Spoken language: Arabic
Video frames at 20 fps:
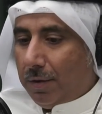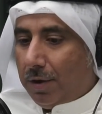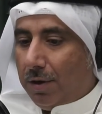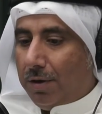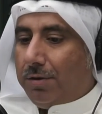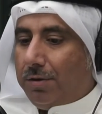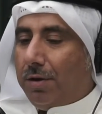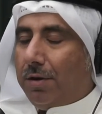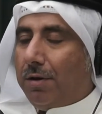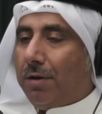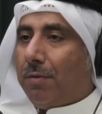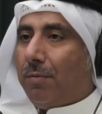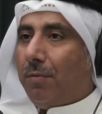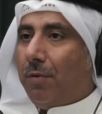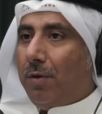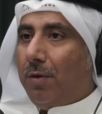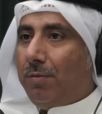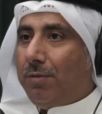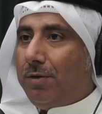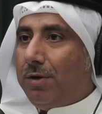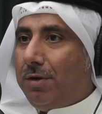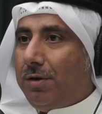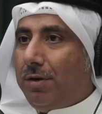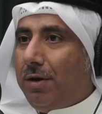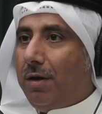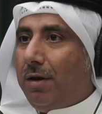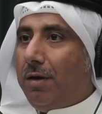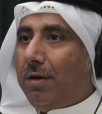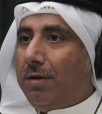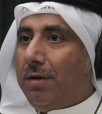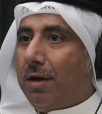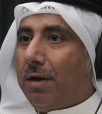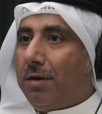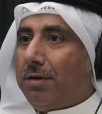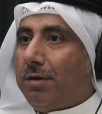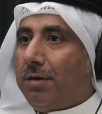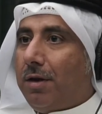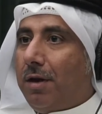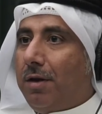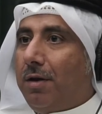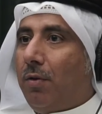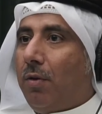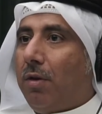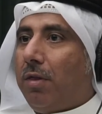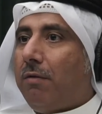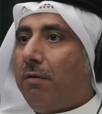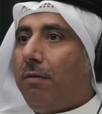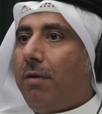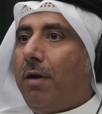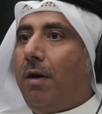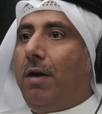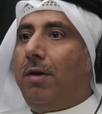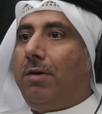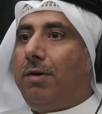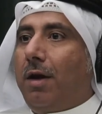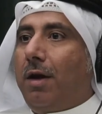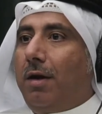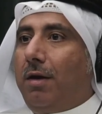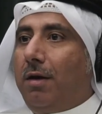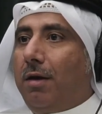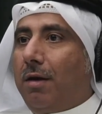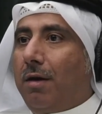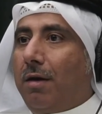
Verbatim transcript: الشعر آه، مهم جدا لدرجه انه وظف كل شيء